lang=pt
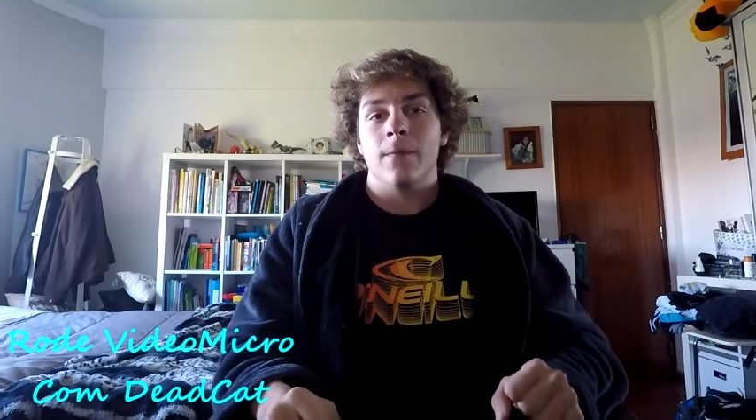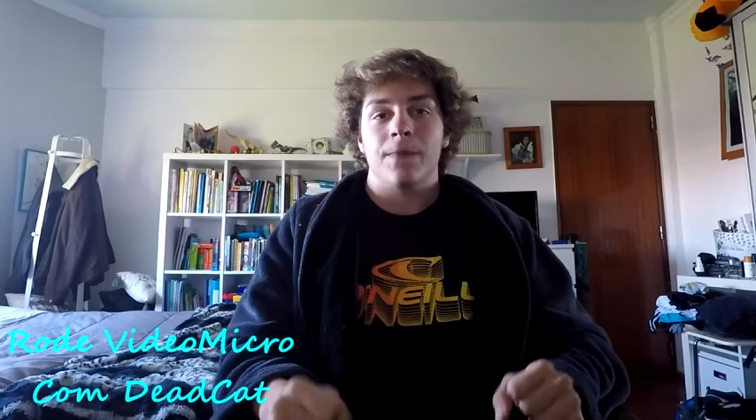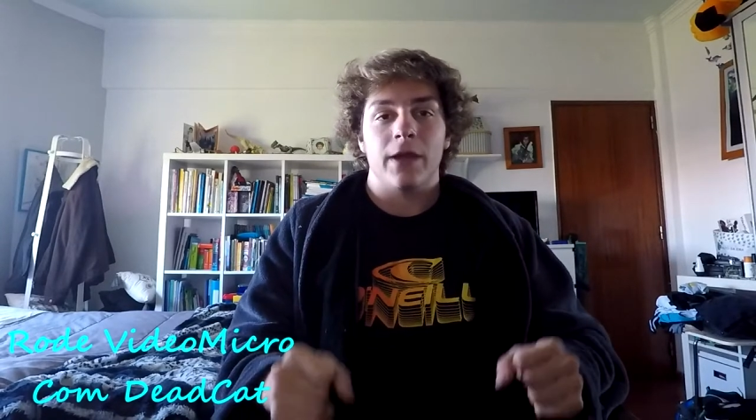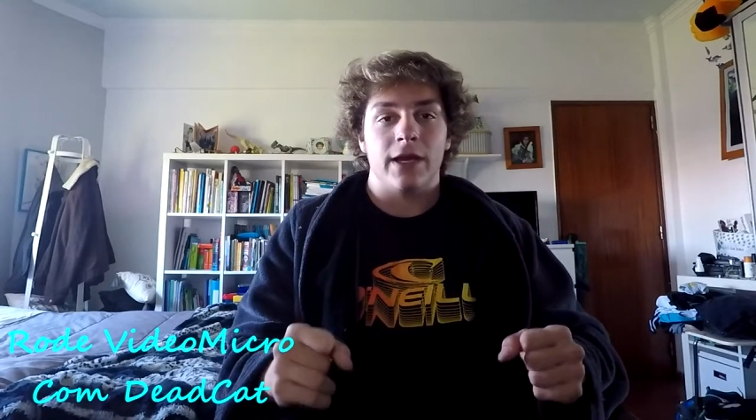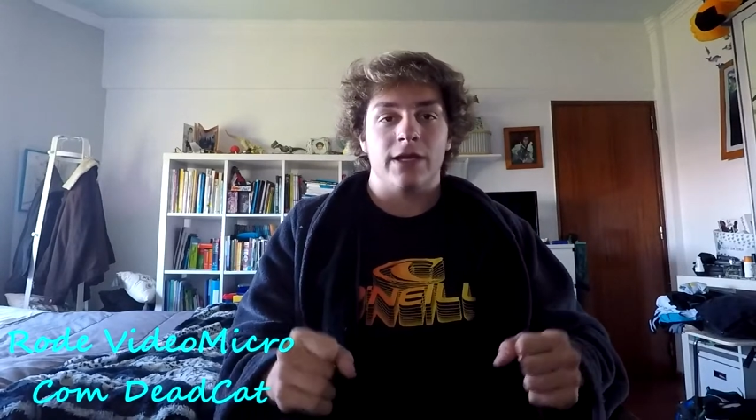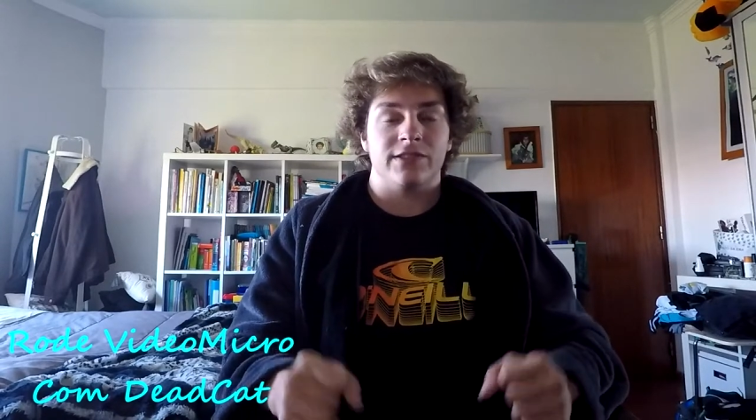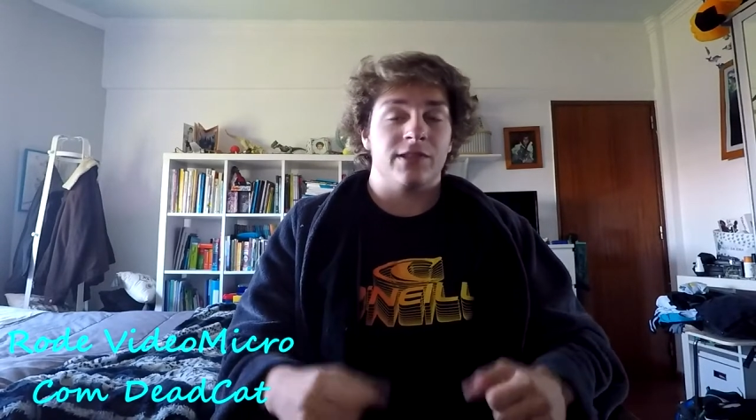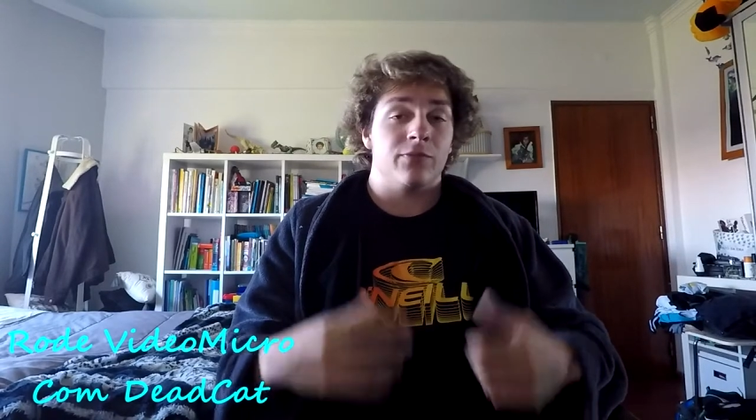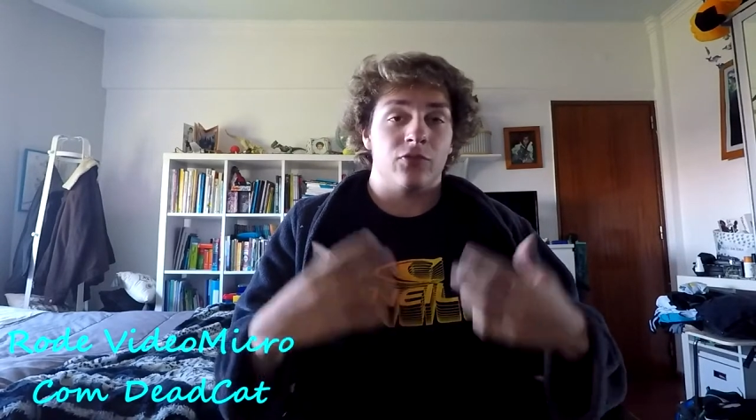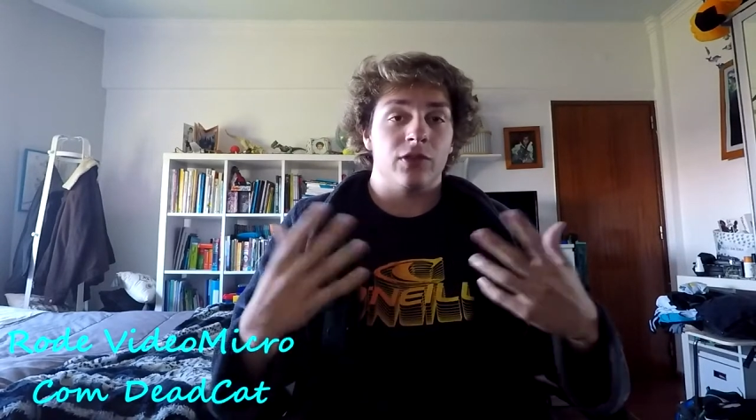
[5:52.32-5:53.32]
Uh,
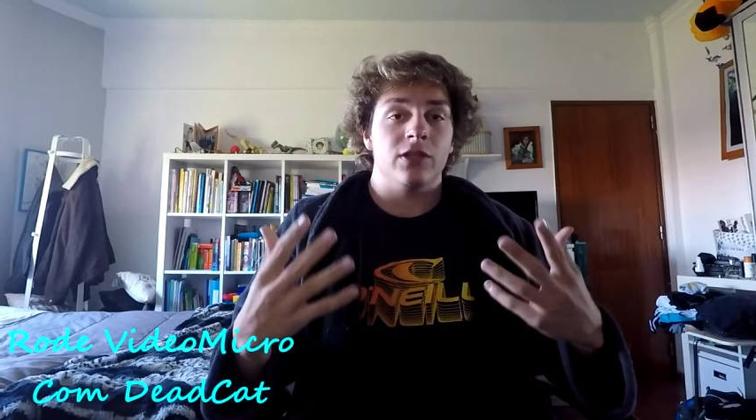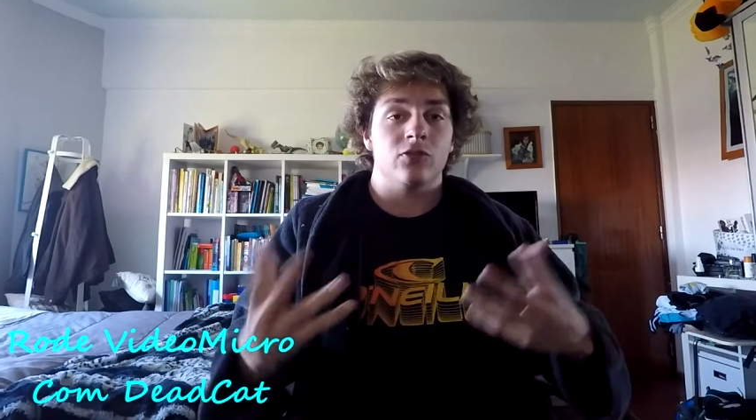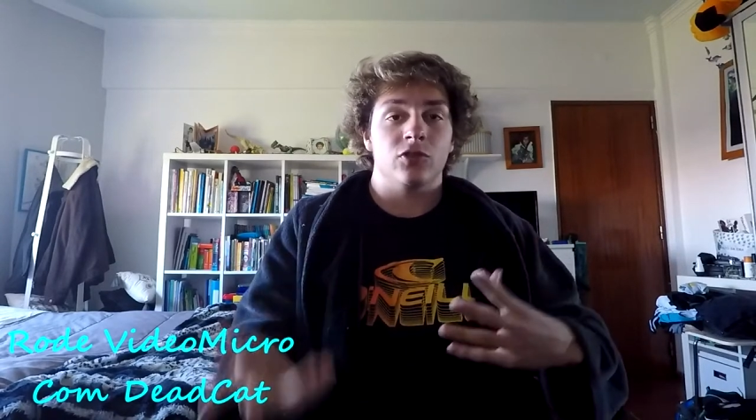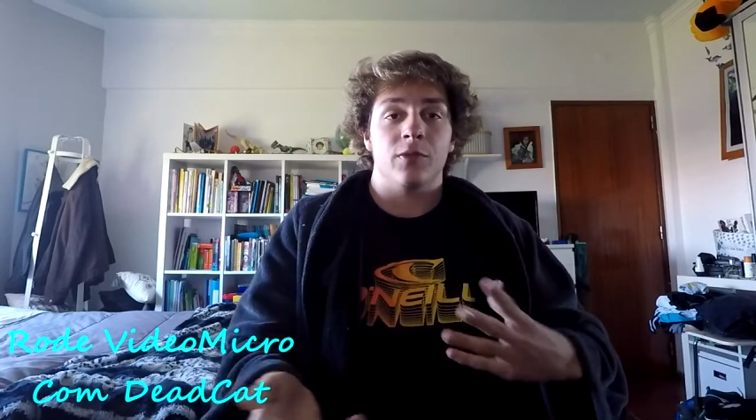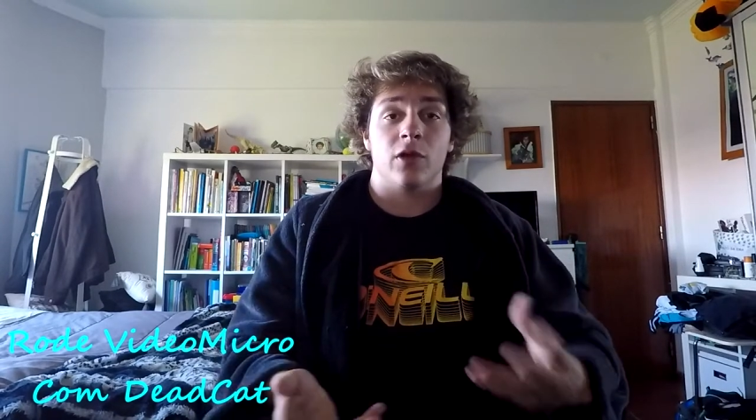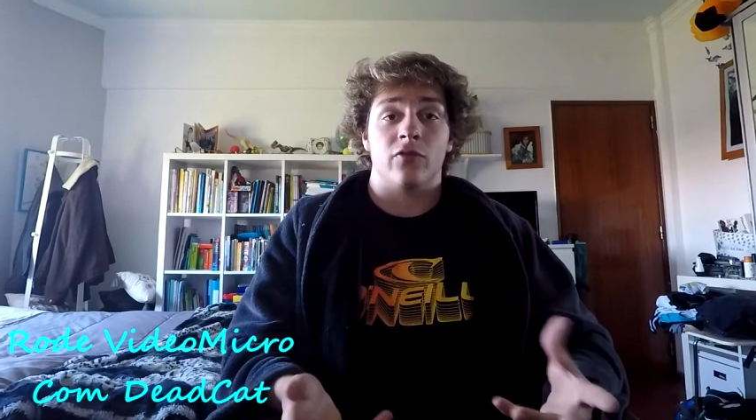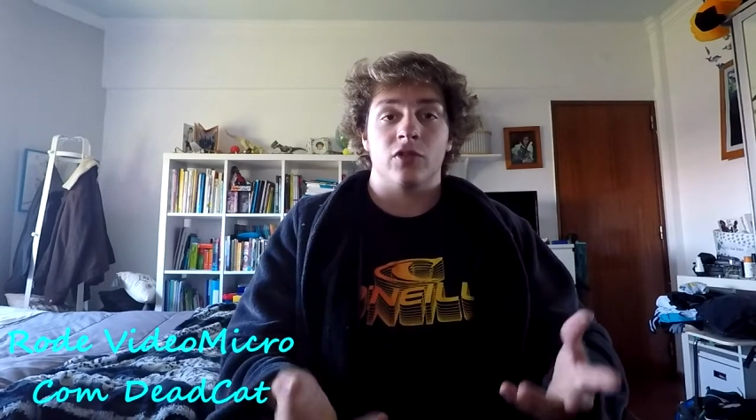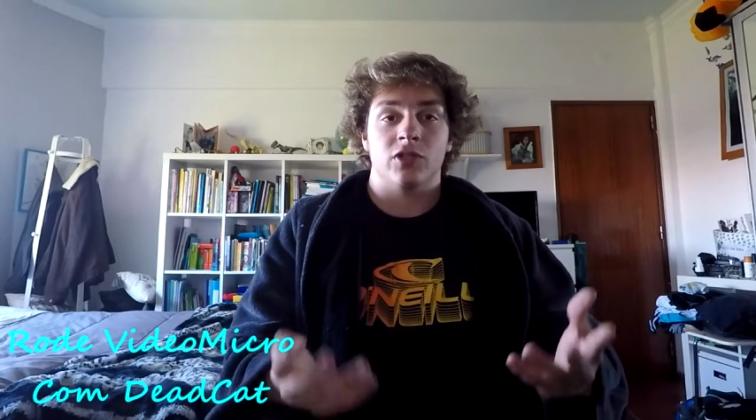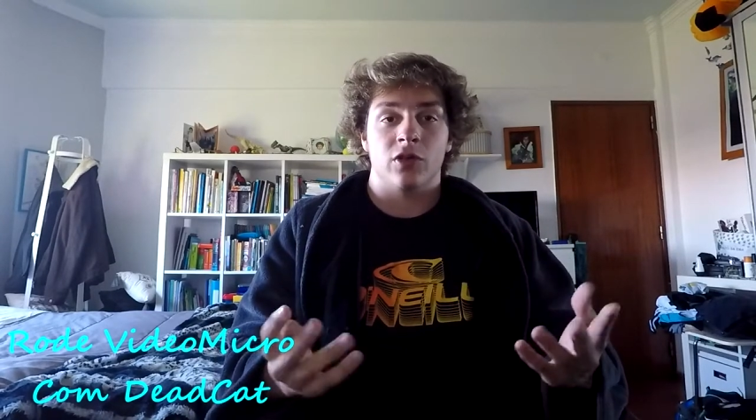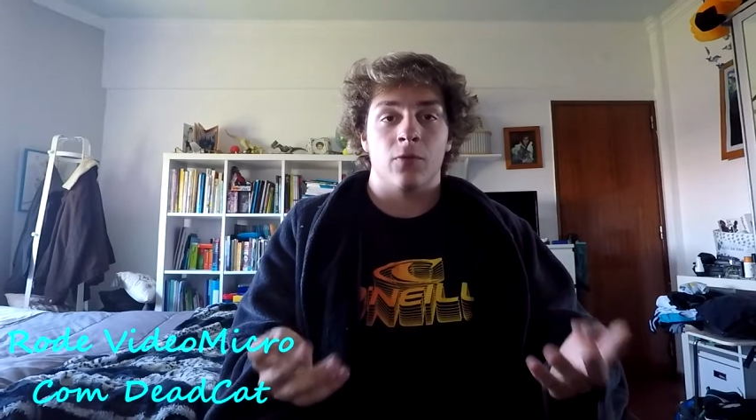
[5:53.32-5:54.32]
sempre foi dito que os
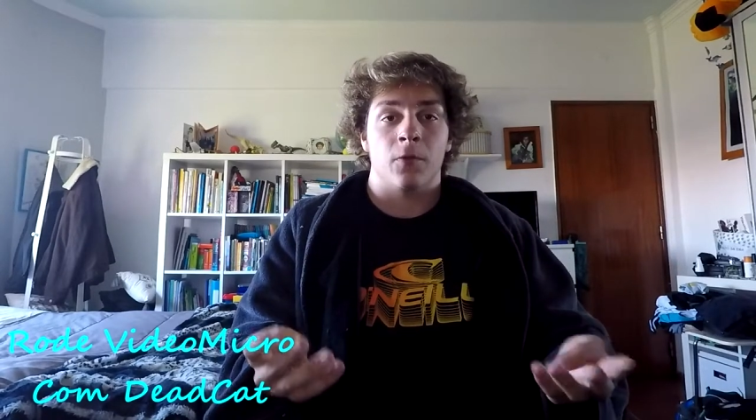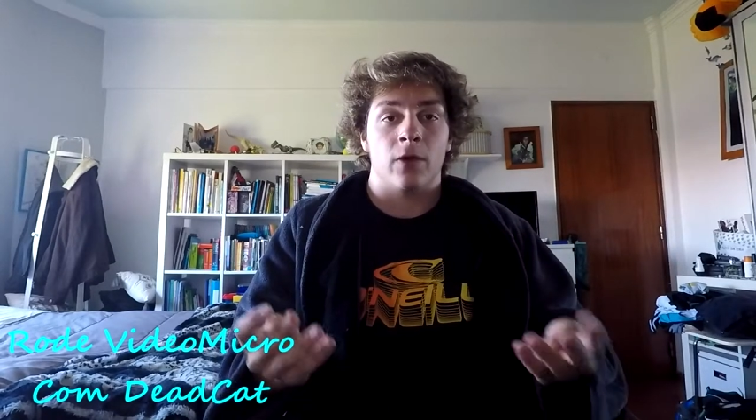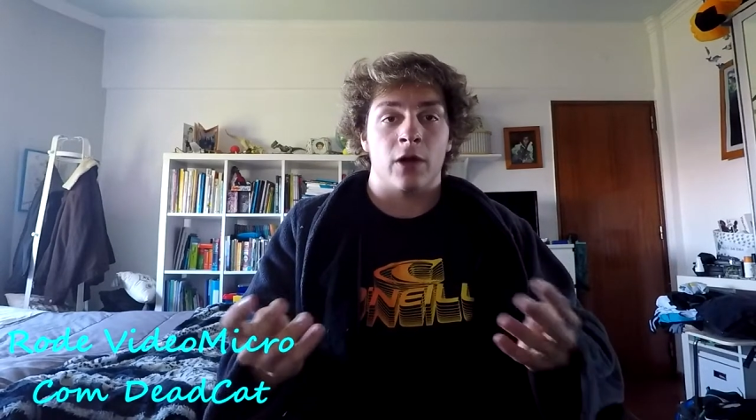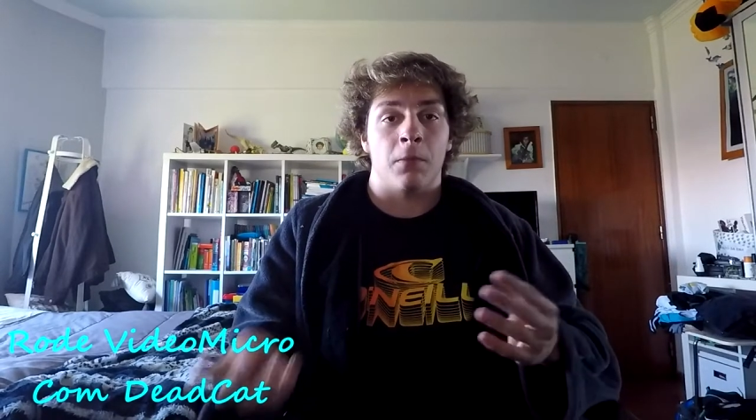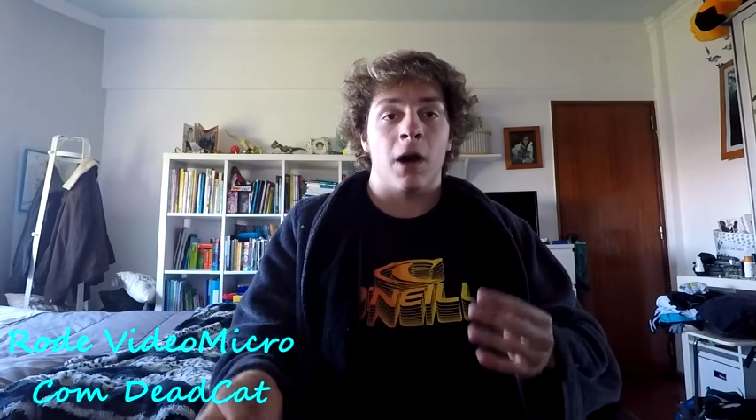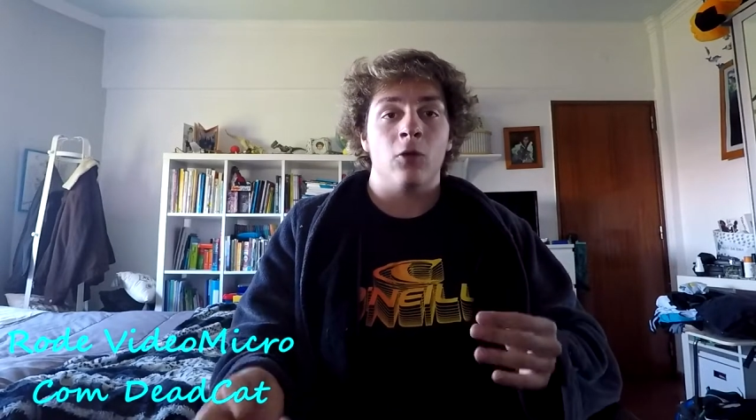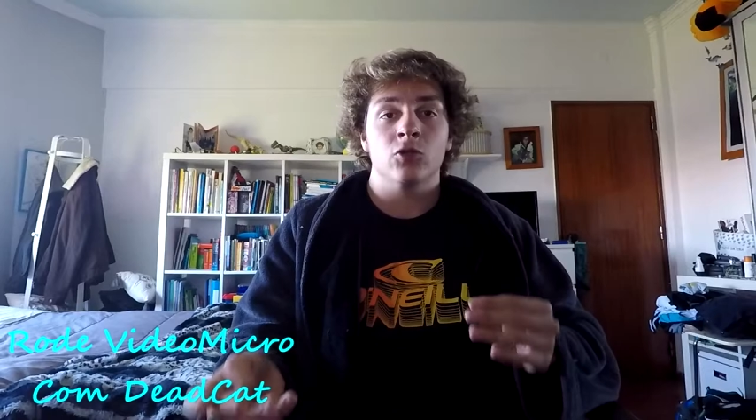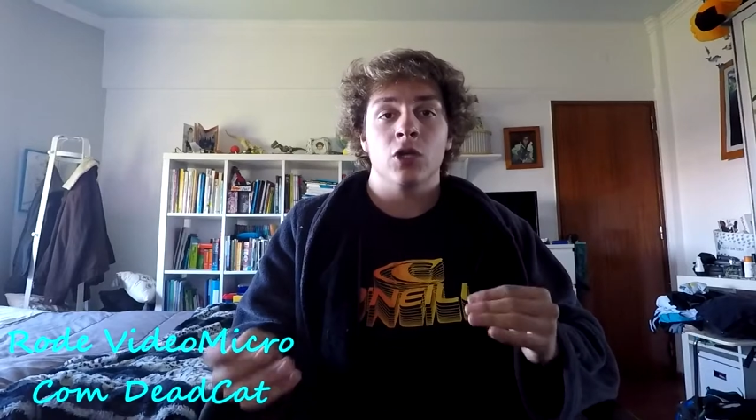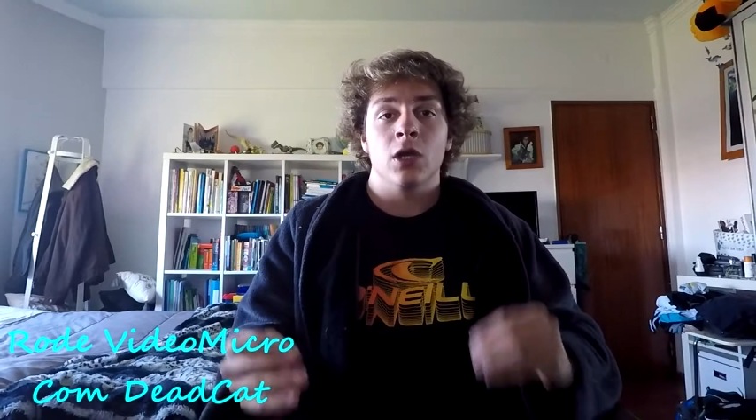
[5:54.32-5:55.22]
microfones da GoPro eram maus.